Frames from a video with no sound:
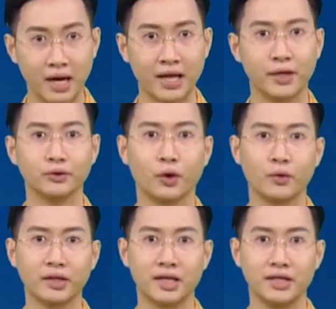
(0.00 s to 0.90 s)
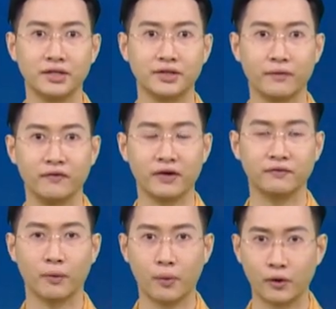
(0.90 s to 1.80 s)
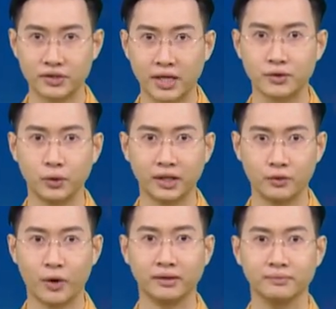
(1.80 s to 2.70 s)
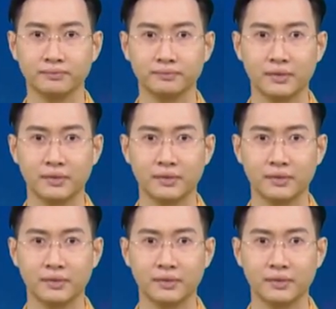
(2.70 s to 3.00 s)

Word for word: mới là yếu tố quyết định trong việc phục hồi sản xuất kinh doanh.